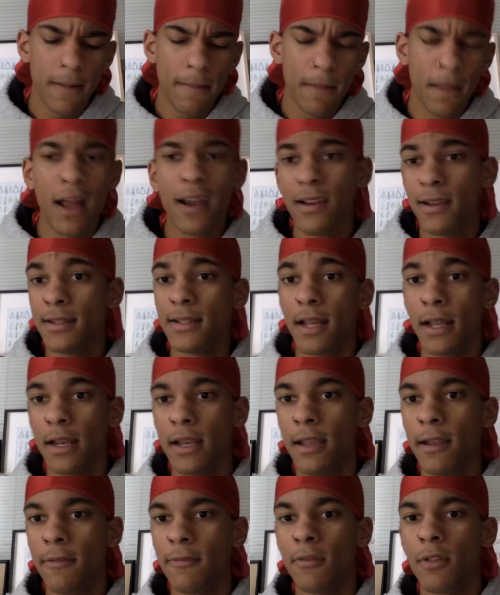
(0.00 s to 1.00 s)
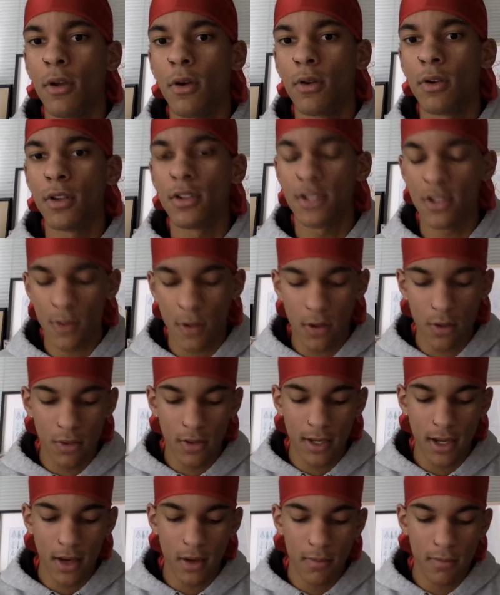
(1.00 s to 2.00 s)
en lisant le livre. Donc, que ce soit
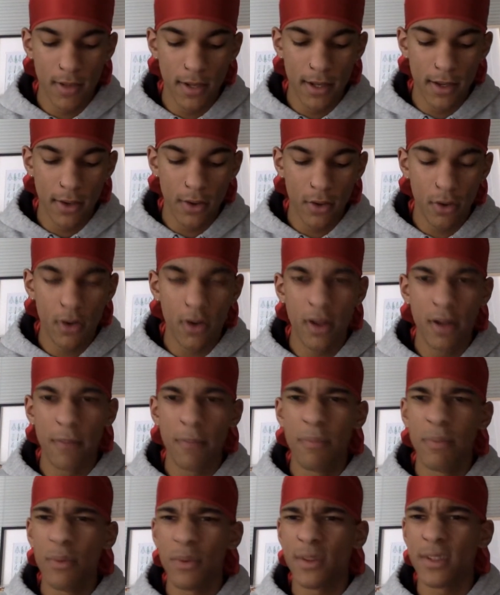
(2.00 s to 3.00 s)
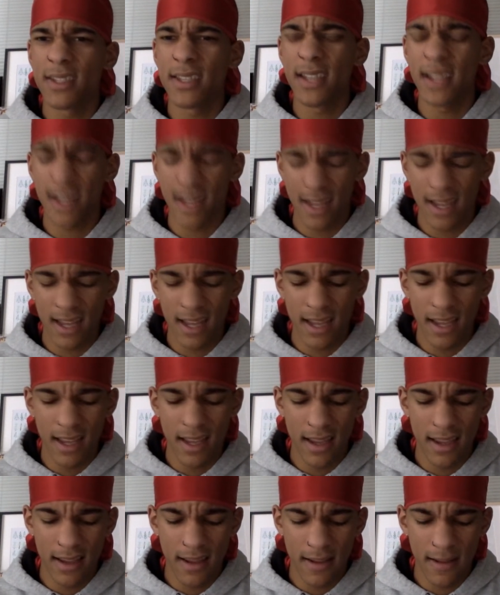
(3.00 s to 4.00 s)
autant un milieu peu sain
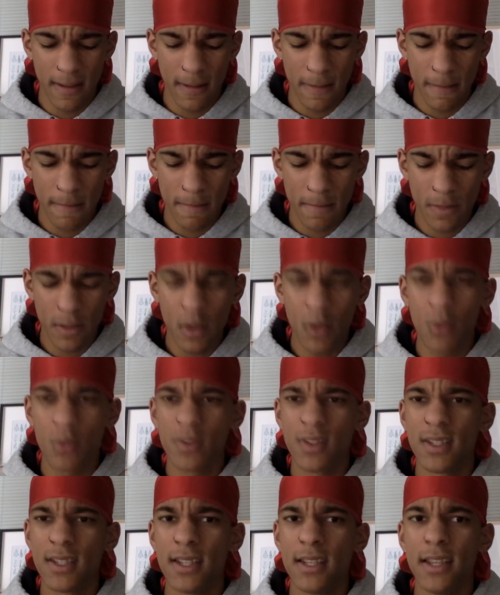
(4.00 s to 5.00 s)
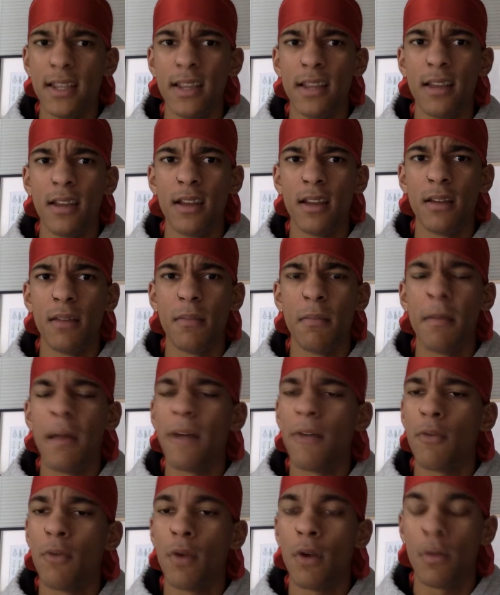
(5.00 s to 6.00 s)
et aussi
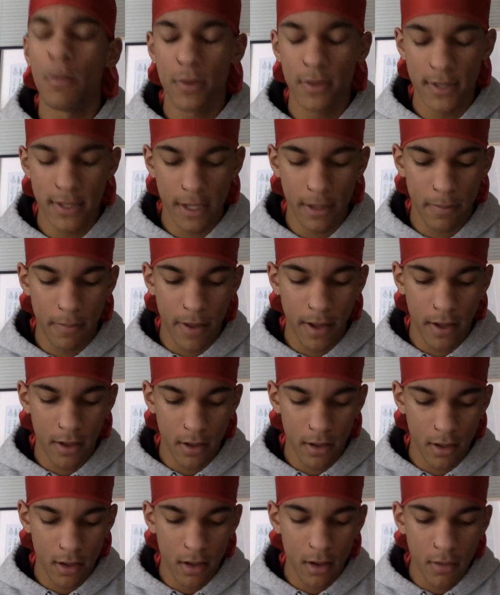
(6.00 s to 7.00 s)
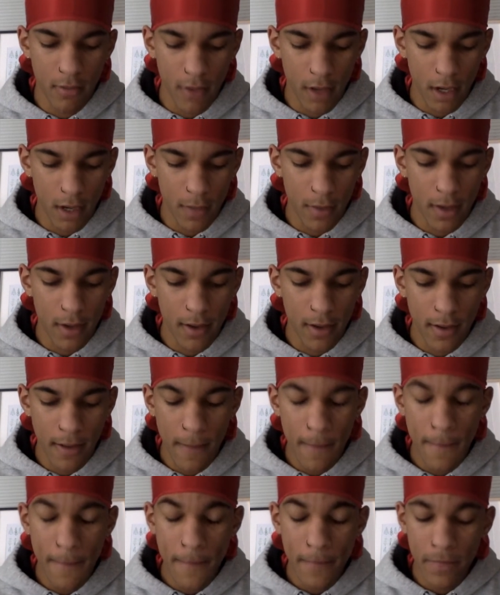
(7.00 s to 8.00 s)
bafoué, on peut dire, par le gouvernement
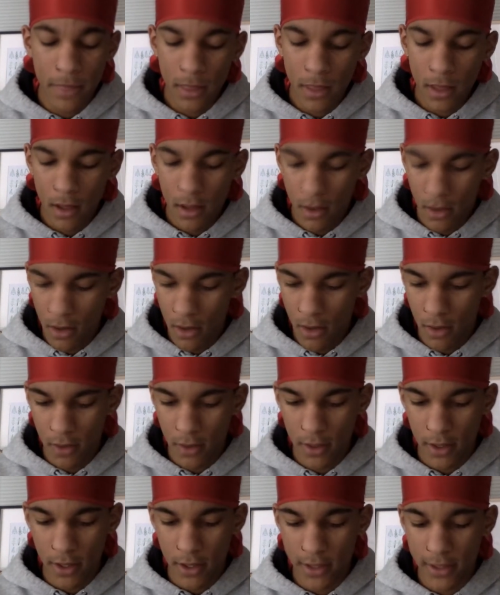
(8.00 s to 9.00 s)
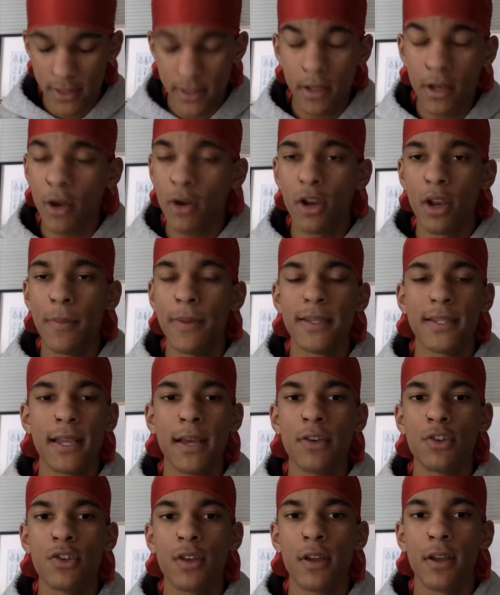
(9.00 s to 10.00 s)
donc, euh, c'est ça. Donc, le
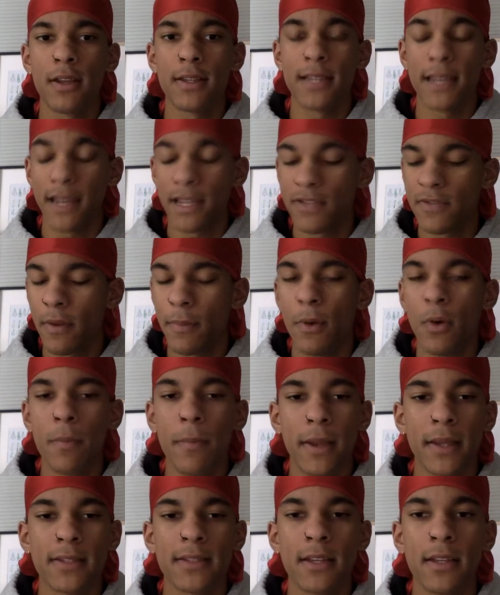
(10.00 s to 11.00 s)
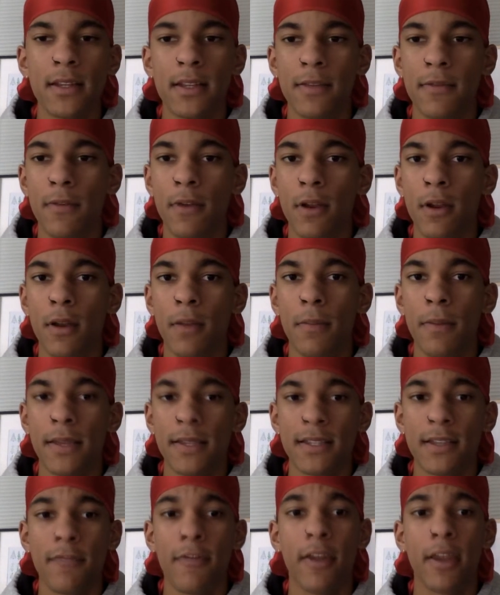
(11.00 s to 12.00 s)
message euh, s'adresse vraiment aux personnes qui veulent
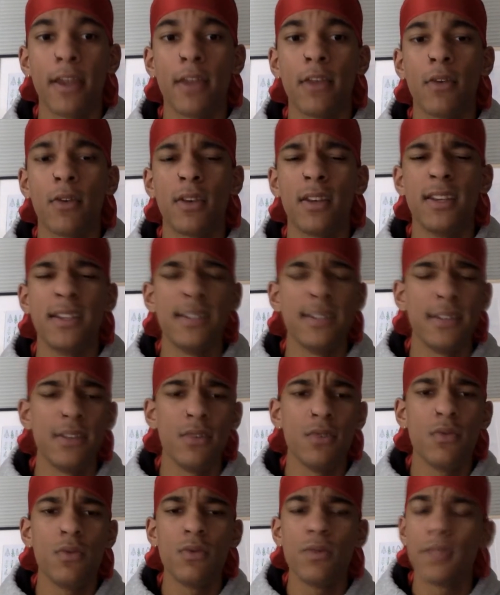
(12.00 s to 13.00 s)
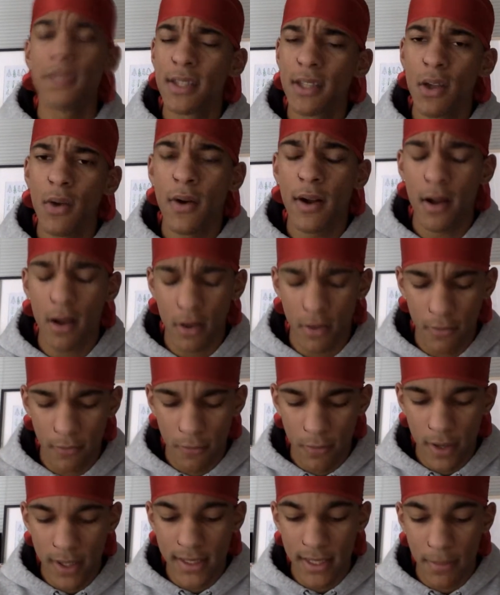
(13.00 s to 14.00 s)
persévérer, donc les Inuits, ou sinon, encore une
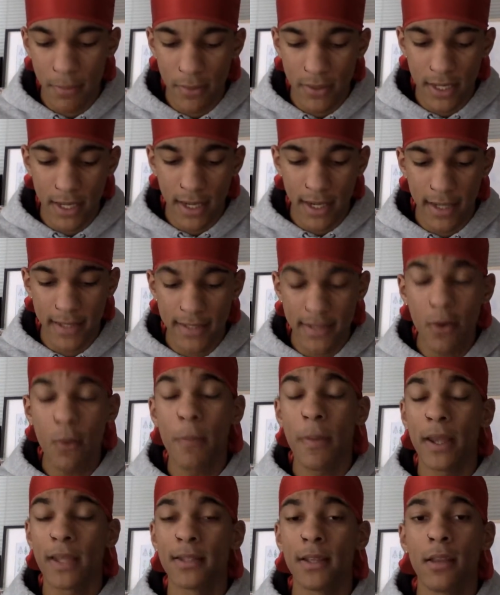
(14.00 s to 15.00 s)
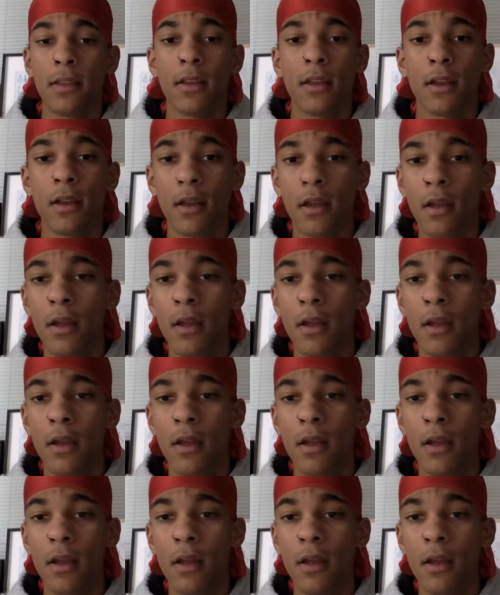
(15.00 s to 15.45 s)
fois, ça peut s'adresser aux personnes euh,